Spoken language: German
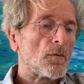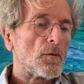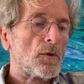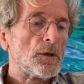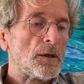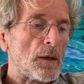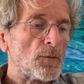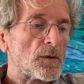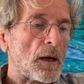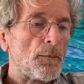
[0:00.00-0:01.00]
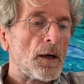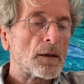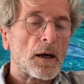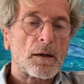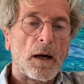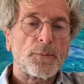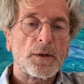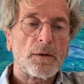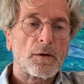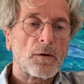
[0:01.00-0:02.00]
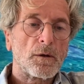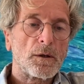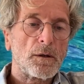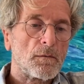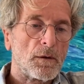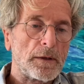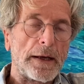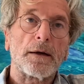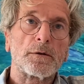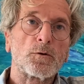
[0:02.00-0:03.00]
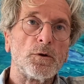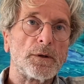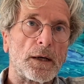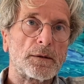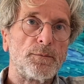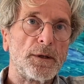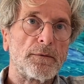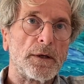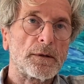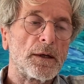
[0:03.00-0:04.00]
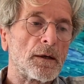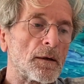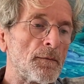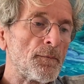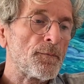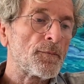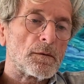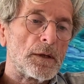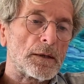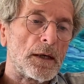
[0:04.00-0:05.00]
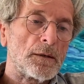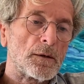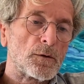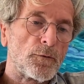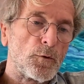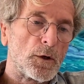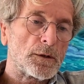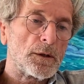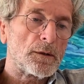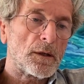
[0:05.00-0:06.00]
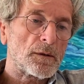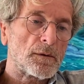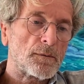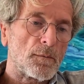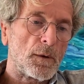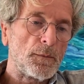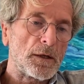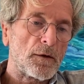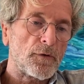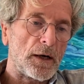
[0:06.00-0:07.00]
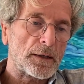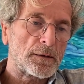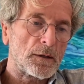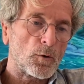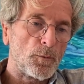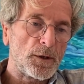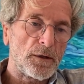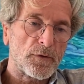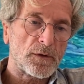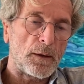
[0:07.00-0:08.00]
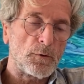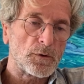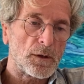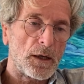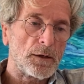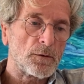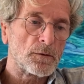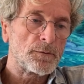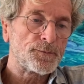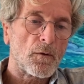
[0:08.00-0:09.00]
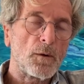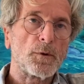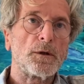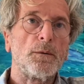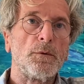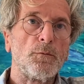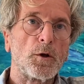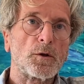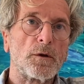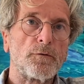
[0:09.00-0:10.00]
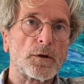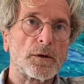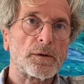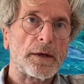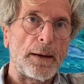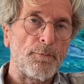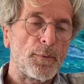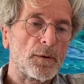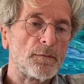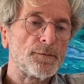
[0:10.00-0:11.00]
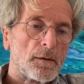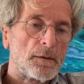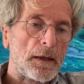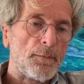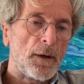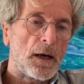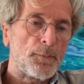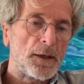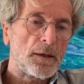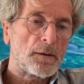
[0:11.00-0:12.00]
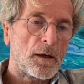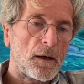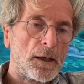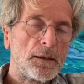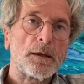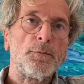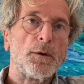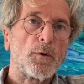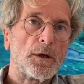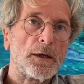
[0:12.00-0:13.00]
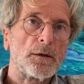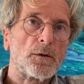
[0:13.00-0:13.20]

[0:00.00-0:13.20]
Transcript: Und in dem Zusammenhang ergab sich natürlich einen engeren Kontakt mit Querdenken, der dann dazu führte, dass man mich gefragt hat, ob ich die Versammlungsleitung übernehmen möchte für das Camp. Dem habe ich nach einigem Überlegen